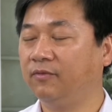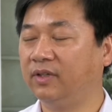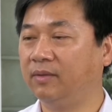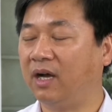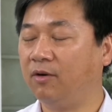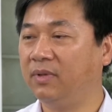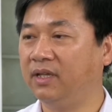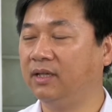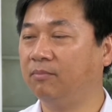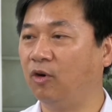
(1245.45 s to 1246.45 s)
vì bao
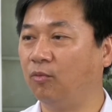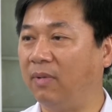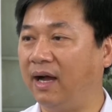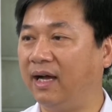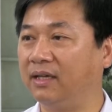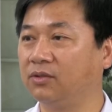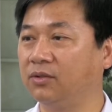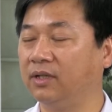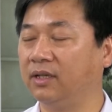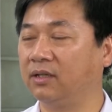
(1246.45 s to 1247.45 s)
bì mẫu mã
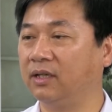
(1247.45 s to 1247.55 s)
rồi là